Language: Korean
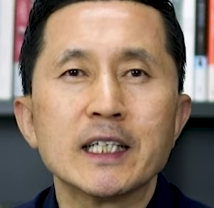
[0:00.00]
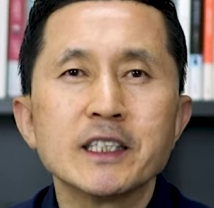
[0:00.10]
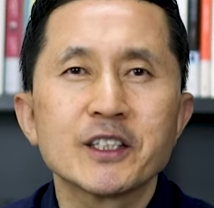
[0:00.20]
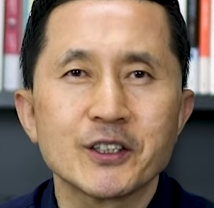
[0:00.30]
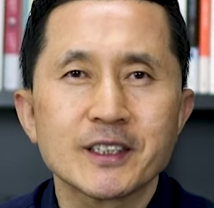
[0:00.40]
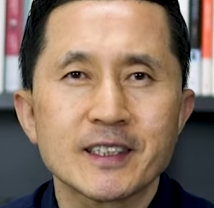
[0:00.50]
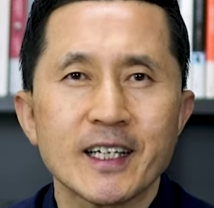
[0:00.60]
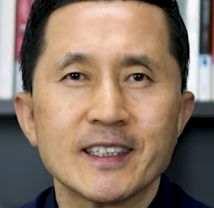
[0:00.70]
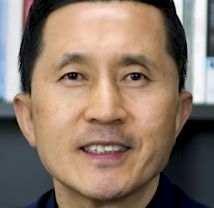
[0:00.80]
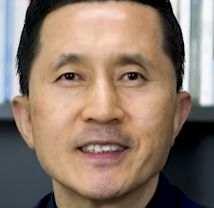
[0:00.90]
않을
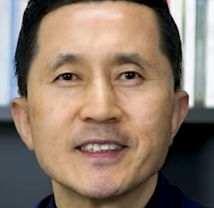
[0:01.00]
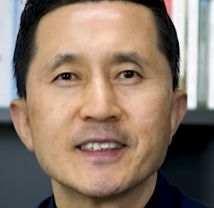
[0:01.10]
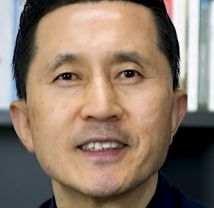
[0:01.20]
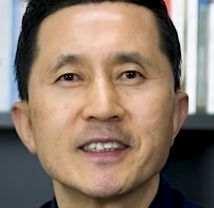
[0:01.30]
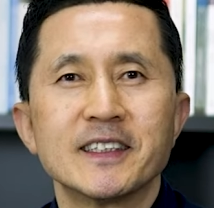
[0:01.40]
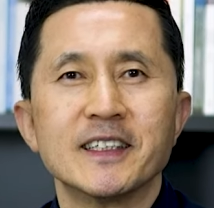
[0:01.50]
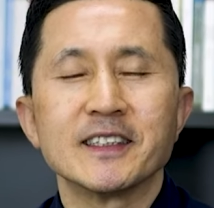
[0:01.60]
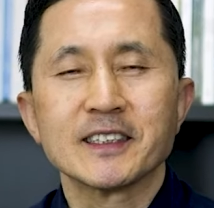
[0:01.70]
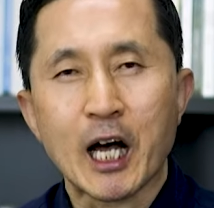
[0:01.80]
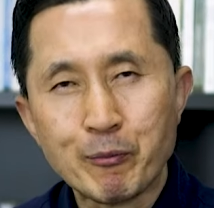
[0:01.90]
것이다.
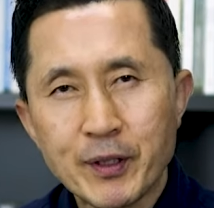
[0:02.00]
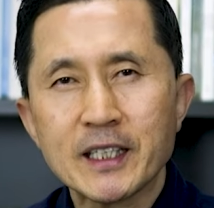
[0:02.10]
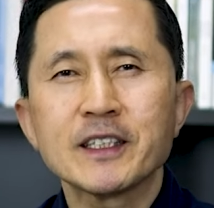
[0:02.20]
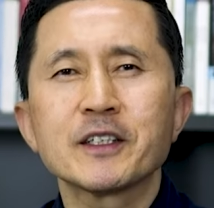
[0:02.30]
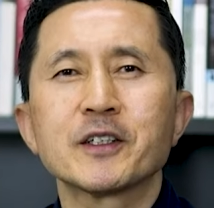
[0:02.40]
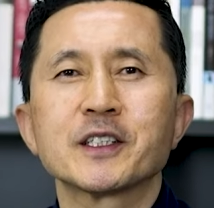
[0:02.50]
어, 남게 될